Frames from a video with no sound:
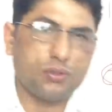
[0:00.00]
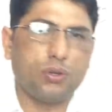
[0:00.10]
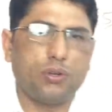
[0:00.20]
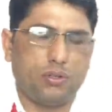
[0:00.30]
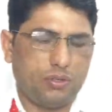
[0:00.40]
ये
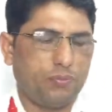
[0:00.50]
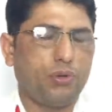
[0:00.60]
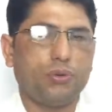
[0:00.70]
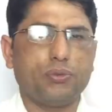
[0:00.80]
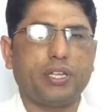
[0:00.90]
जो
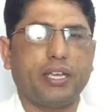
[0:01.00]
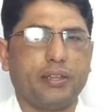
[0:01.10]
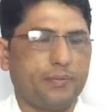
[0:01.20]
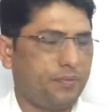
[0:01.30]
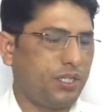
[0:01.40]
ब्लूटूथ है
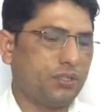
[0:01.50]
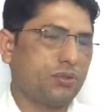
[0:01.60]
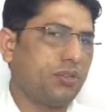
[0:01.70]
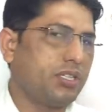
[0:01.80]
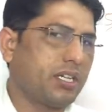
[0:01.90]

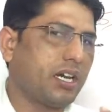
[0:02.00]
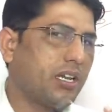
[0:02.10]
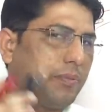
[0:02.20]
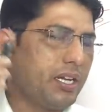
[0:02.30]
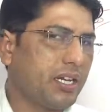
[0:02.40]
इसको इधर
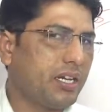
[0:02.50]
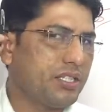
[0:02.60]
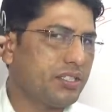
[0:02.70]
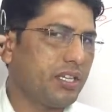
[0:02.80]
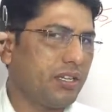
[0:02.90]
कान में
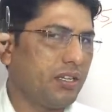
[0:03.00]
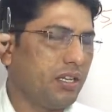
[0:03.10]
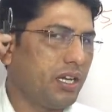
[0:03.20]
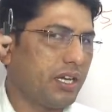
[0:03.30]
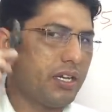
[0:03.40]
लगाने से
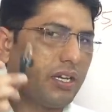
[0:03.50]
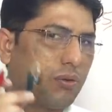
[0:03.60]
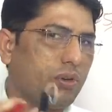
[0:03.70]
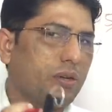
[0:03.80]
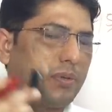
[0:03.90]
अगर
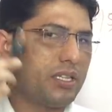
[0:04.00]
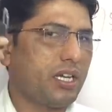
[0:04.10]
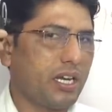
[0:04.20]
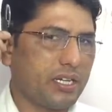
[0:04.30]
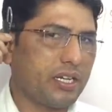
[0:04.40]
रेगुलर
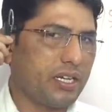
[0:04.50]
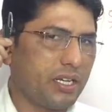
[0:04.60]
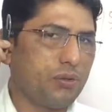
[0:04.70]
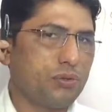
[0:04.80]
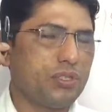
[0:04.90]
बंदा आठ घंटे
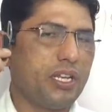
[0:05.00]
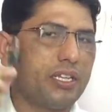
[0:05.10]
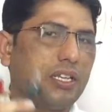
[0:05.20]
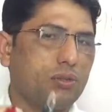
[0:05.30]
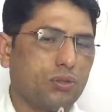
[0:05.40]
यूज़
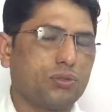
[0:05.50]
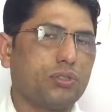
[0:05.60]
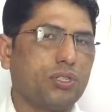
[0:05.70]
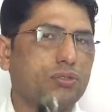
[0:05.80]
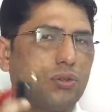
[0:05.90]
लेके
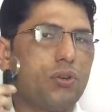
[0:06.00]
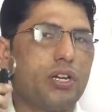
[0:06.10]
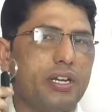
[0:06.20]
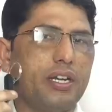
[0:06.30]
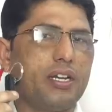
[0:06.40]
200-300
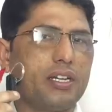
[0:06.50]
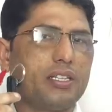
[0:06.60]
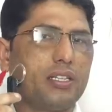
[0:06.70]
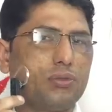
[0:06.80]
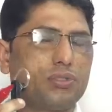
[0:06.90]
कॉल अटेंड
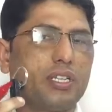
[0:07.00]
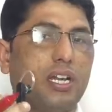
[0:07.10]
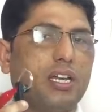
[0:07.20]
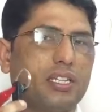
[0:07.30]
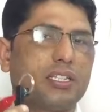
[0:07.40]
करता है तो उसके
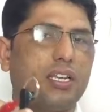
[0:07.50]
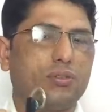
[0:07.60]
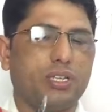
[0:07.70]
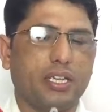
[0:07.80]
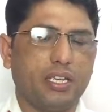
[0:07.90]
हालात क्या
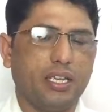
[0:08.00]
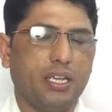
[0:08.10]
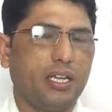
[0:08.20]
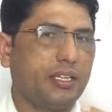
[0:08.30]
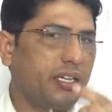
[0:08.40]
होते हैं
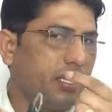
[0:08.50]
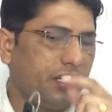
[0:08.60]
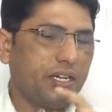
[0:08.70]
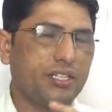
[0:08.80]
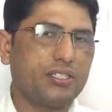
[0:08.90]
ये
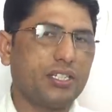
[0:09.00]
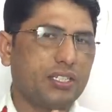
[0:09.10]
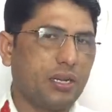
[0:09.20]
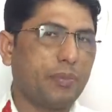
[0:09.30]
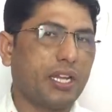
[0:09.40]
रेडिएशन
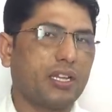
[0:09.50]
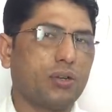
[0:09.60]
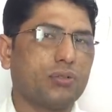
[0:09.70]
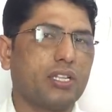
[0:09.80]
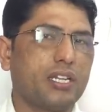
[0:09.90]
इतना
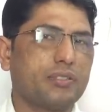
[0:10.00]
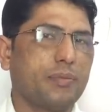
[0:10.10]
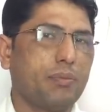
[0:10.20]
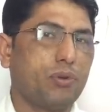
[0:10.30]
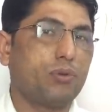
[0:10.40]
भयंकर होता है
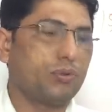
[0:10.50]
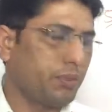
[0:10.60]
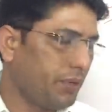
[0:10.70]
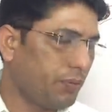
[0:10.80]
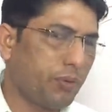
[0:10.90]
इसमें
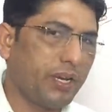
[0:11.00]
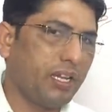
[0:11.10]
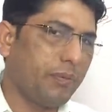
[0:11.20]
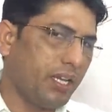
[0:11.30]
ब्लूटूथ में मोबाइल